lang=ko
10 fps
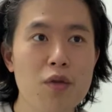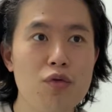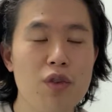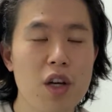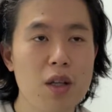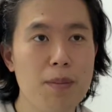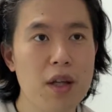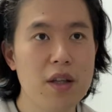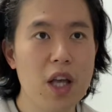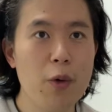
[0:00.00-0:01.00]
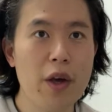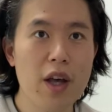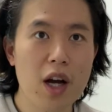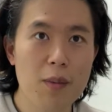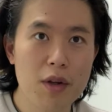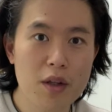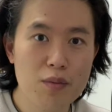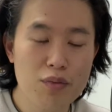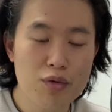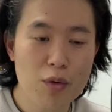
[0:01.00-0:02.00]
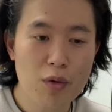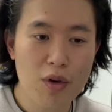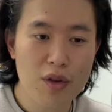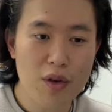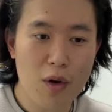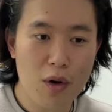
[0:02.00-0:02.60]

두리안을 파는 해외에 가면은 무조건